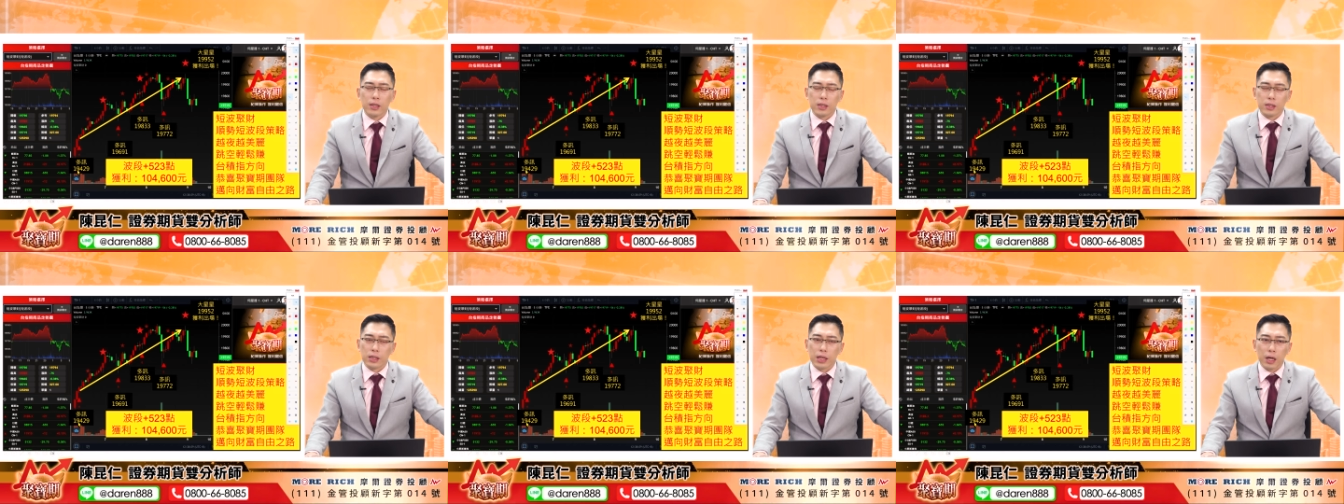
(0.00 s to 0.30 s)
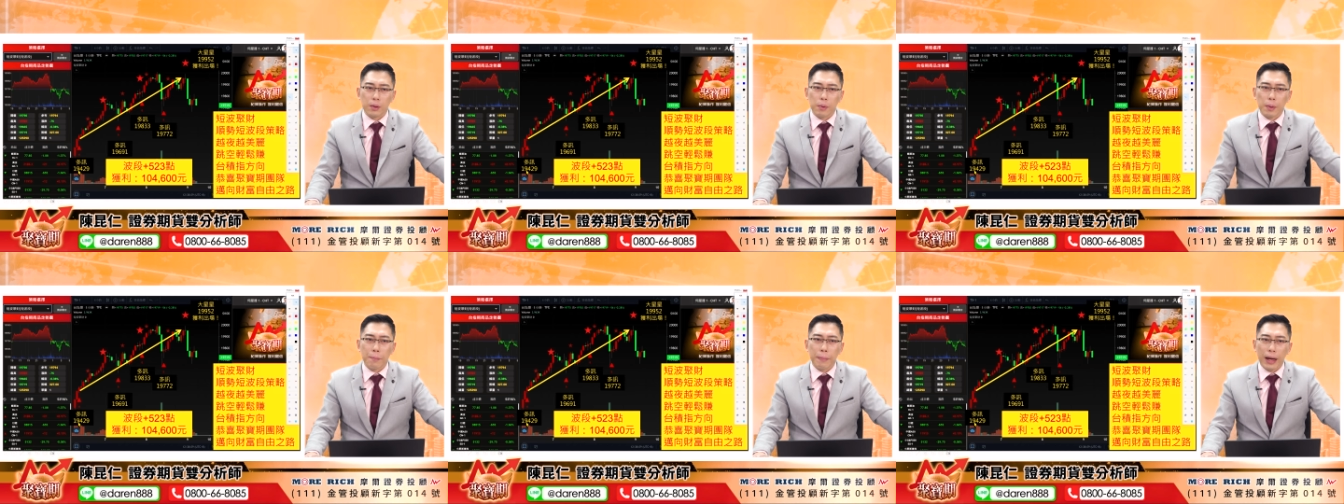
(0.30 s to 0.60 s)
你大
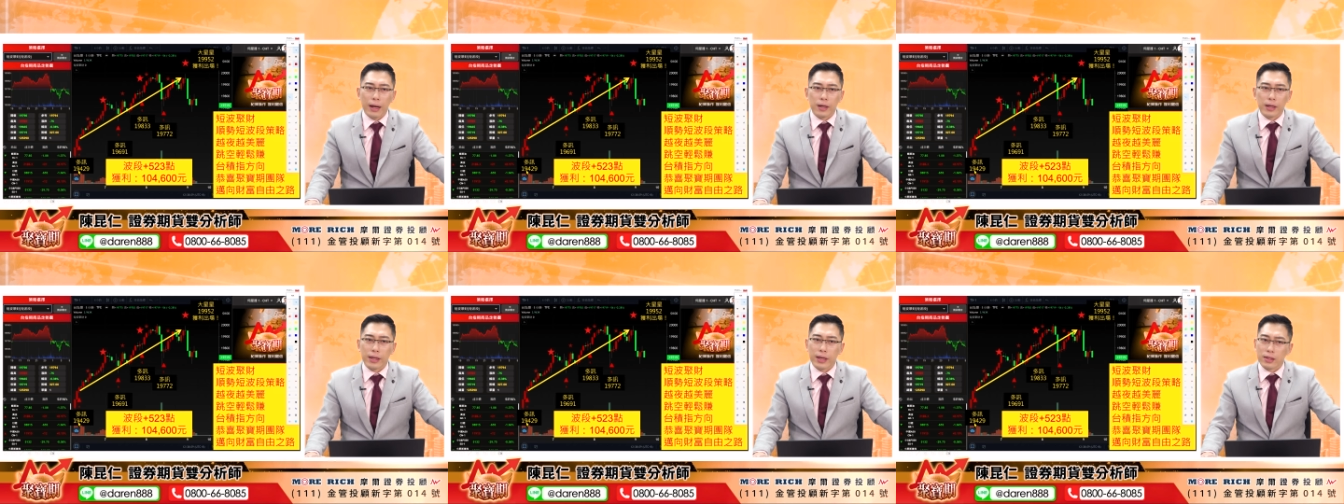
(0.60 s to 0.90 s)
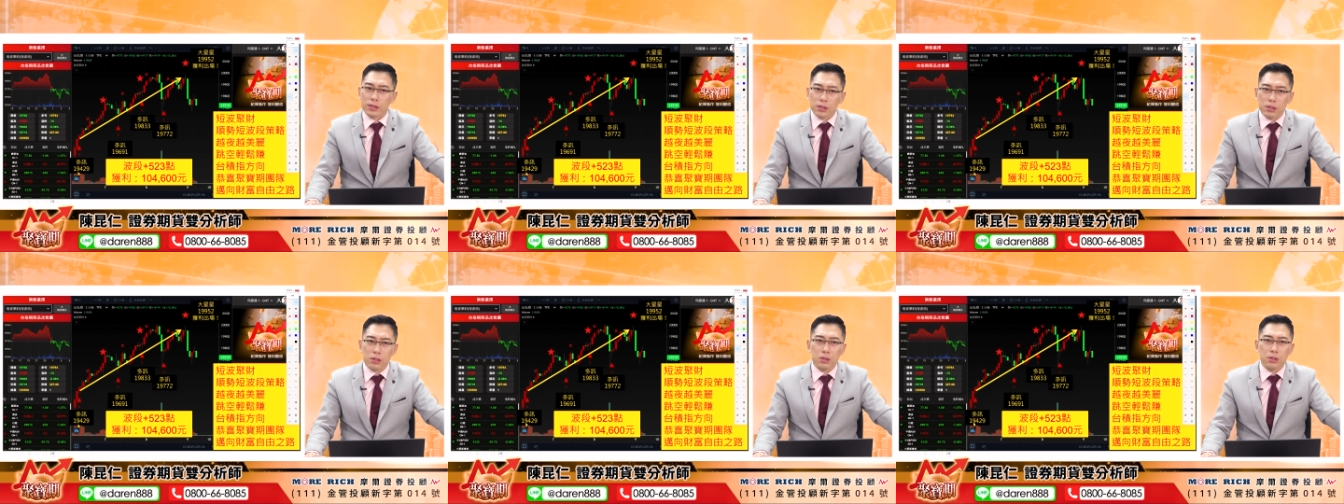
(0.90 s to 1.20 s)
概被扒个
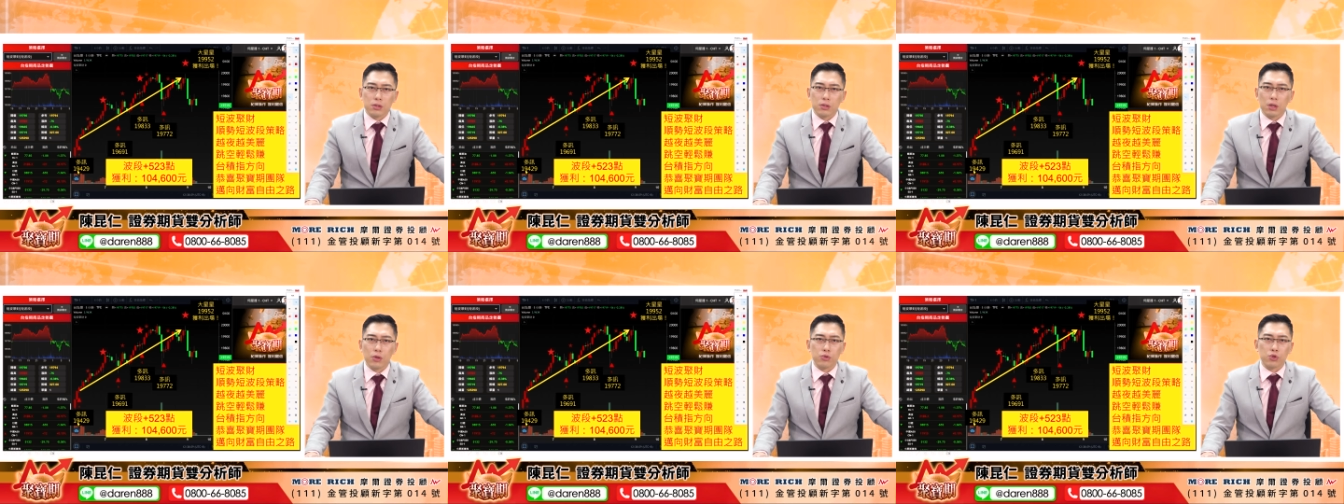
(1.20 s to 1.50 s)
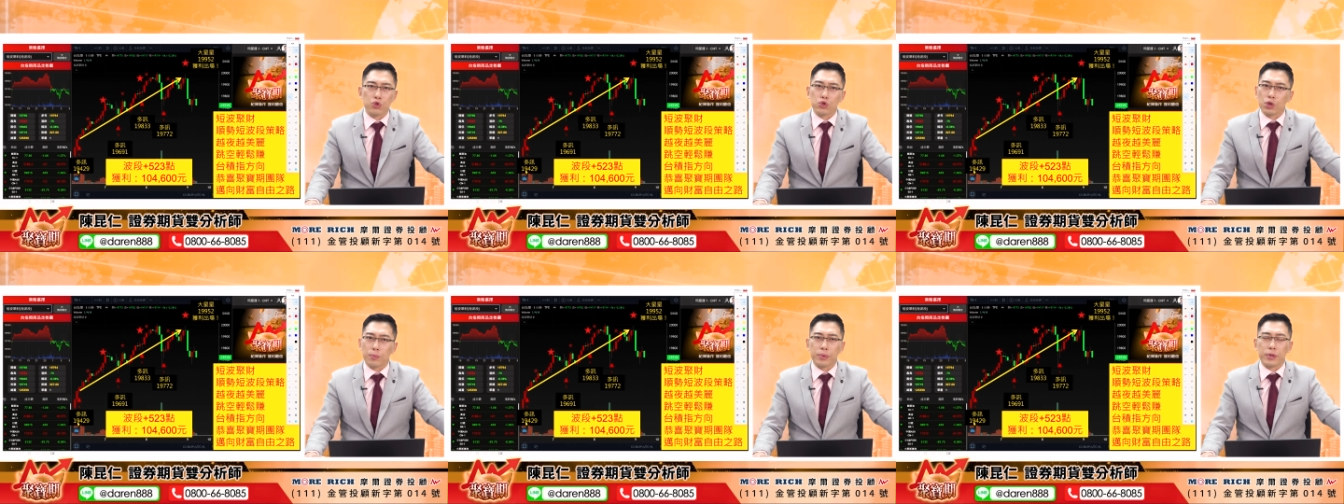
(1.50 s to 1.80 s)
两次之后你
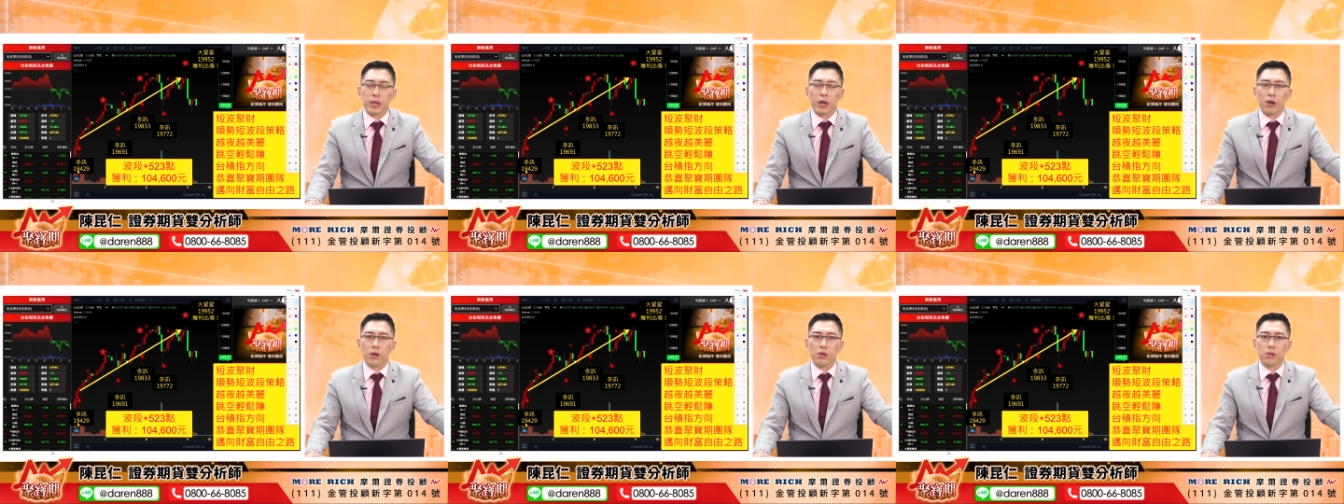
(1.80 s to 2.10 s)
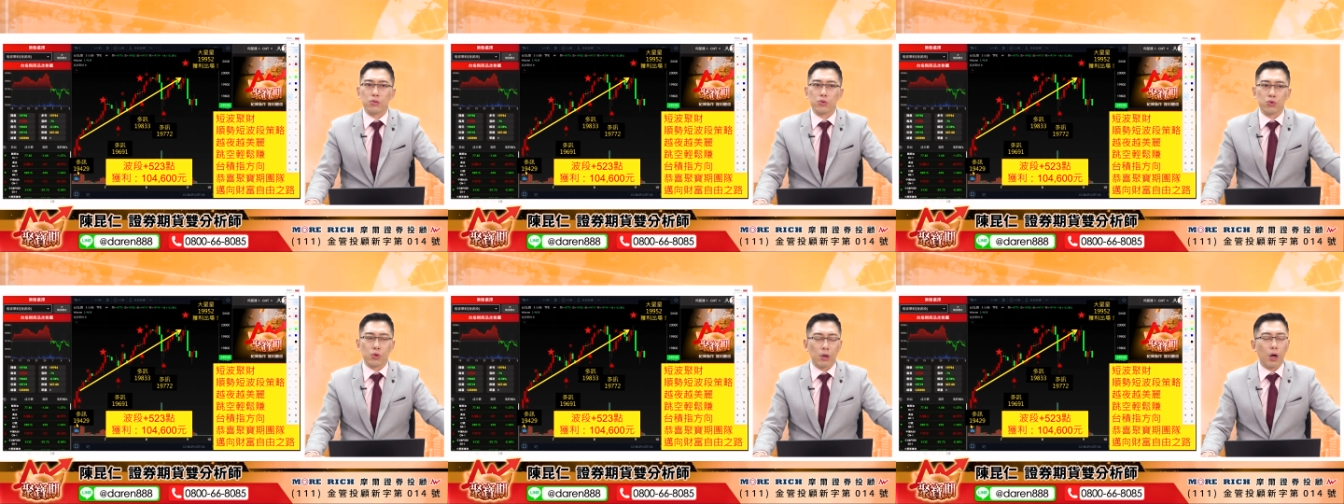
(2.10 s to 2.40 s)
就受不了，
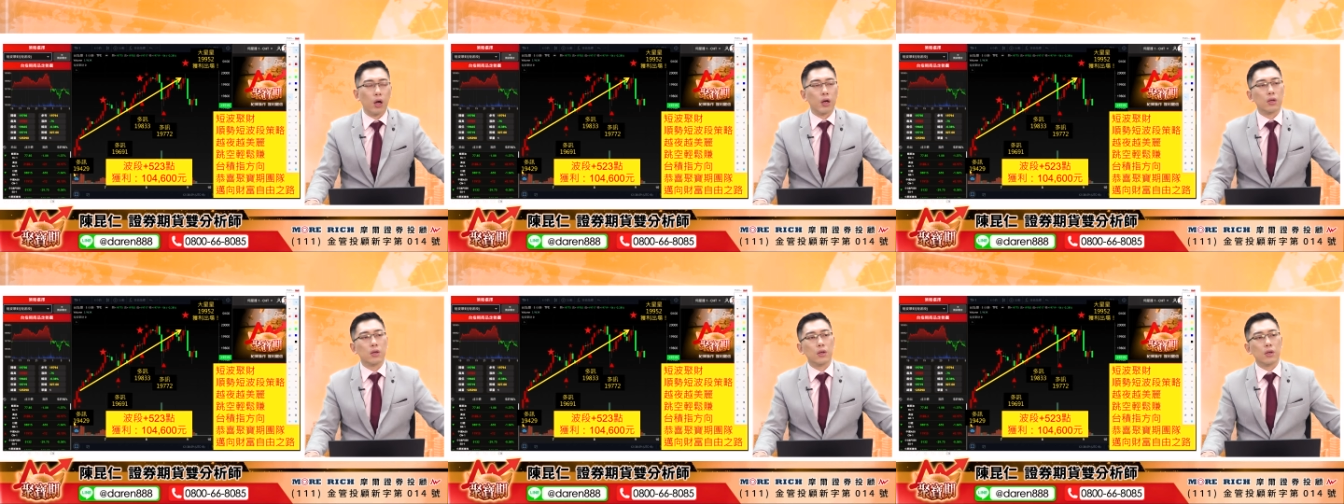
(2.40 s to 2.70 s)
就说啊，